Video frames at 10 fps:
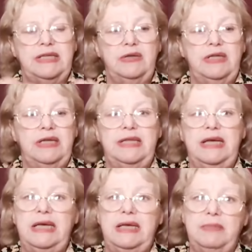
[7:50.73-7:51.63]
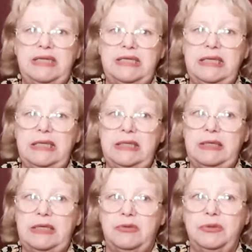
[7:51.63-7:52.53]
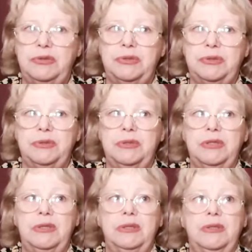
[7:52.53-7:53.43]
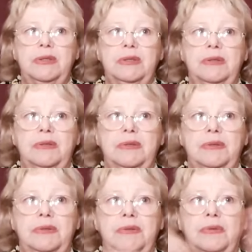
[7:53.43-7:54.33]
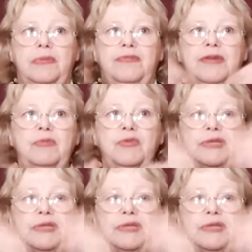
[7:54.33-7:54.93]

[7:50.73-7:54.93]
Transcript: lass uns doch nach La Fermas hinauffahren. Auch müssen wir dort